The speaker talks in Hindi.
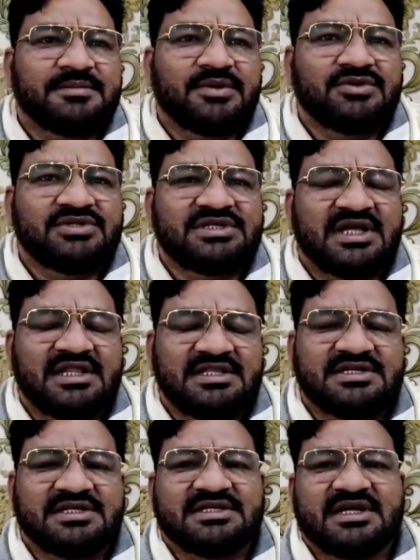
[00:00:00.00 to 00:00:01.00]
बहुत
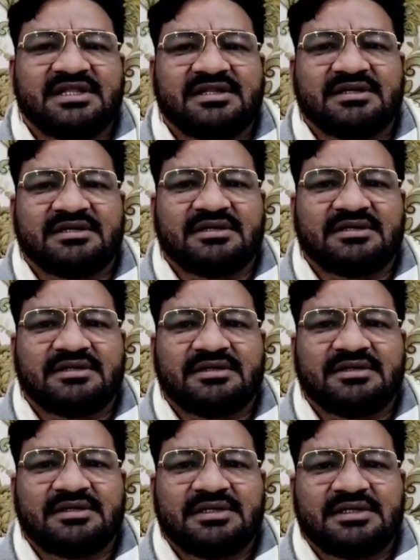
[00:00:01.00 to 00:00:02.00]
जल्द से जल्द
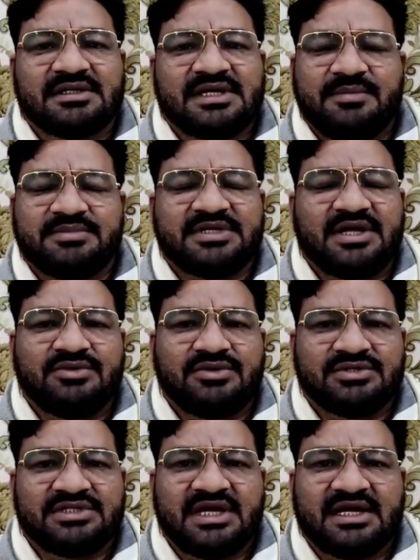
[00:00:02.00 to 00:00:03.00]
काम चालू
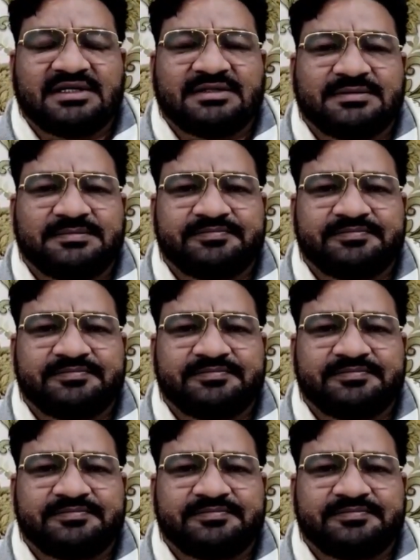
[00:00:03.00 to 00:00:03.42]
हो जाएगा